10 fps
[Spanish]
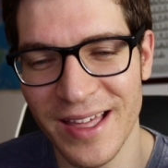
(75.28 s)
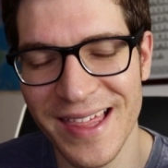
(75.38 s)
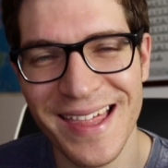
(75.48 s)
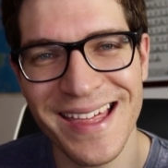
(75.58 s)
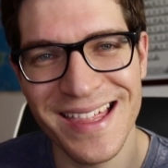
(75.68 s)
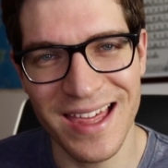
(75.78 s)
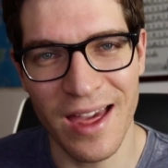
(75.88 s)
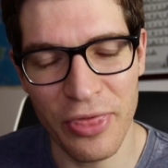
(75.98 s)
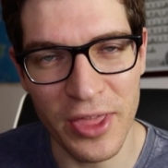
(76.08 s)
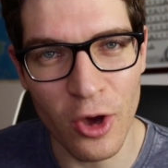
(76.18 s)
esa
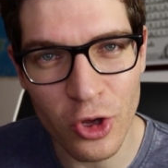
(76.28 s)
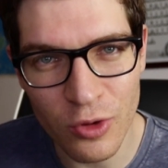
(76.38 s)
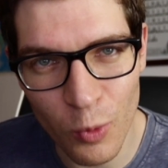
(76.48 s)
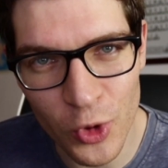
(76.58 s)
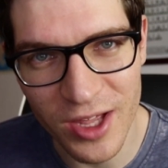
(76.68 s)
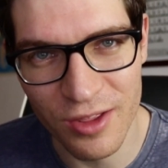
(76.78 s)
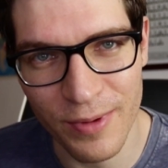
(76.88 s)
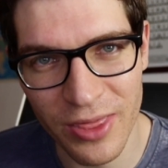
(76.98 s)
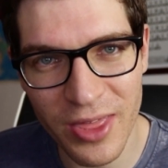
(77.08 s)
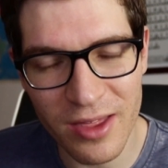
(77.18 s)
sensación
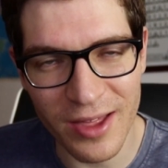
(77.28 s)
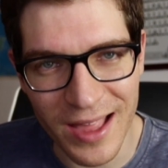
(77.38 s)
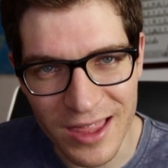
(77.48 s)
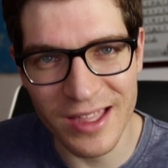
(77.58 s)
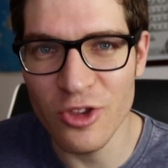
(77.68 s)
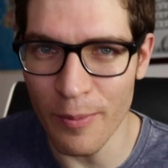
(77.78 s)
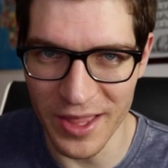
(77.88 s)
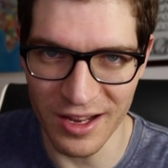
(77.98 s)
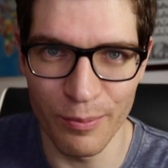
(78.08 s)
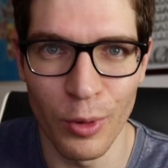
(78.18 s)
muchas veces, el
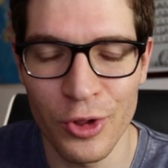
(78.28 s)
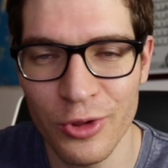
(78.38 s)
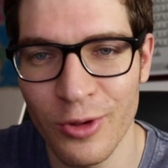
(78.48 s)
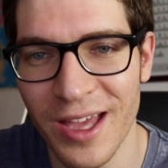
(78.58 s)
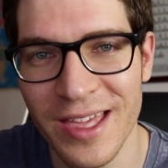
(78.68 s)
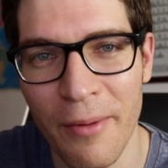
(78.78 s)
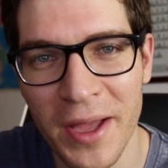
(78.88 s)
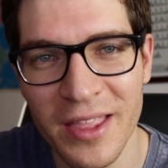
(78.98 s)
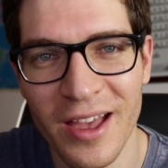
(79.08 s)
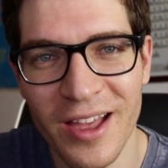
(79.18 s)
síndrome del impostor que
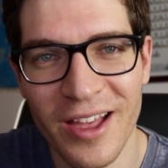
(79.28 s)
llaman,